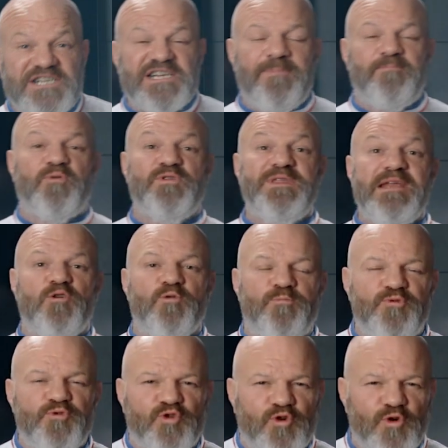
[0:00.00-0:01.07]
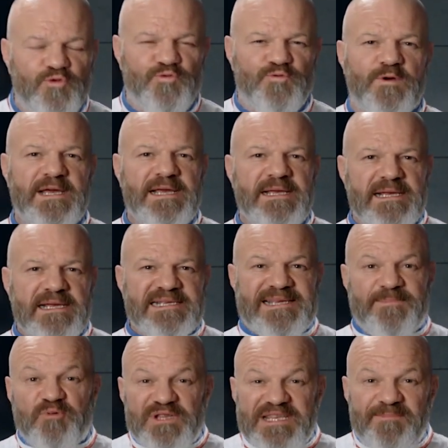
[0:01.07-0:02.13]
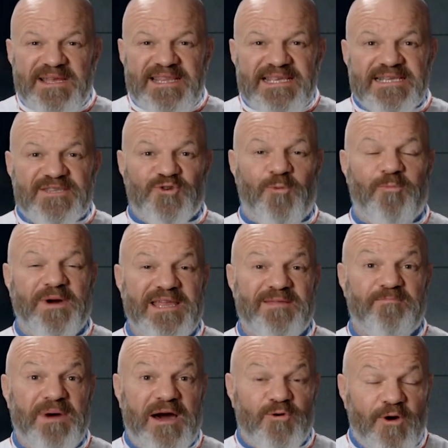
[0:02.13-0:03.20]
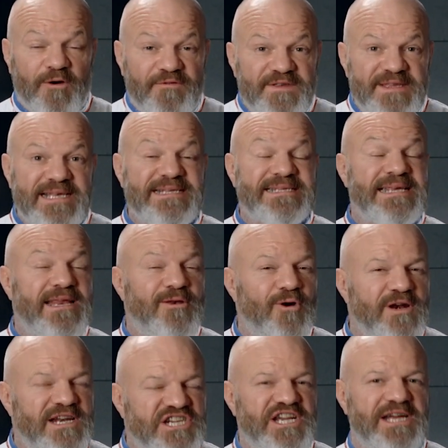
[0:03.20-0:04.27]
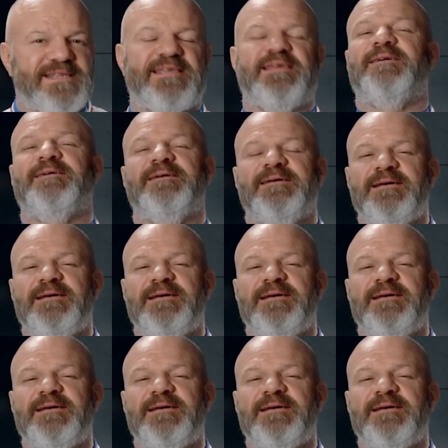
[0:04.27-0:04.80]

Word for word: japonais le plus connu. Ces petits beignets surprennent par leur finesse et leur légèreté.